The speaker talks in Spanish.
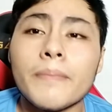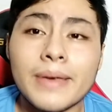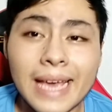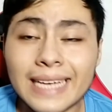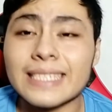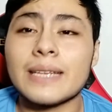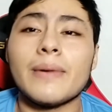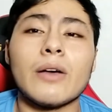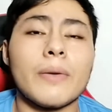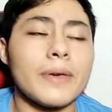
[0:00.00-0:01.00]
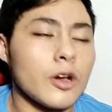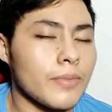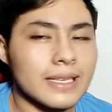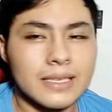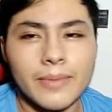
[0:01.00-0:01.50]
mi estimado
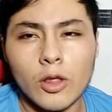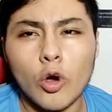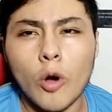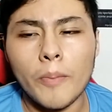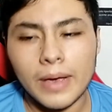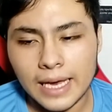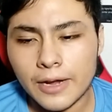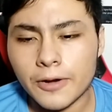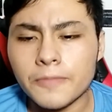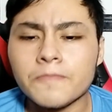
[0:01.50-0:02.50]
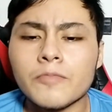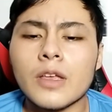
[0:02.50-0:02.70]
amigo, mi estimado compañero,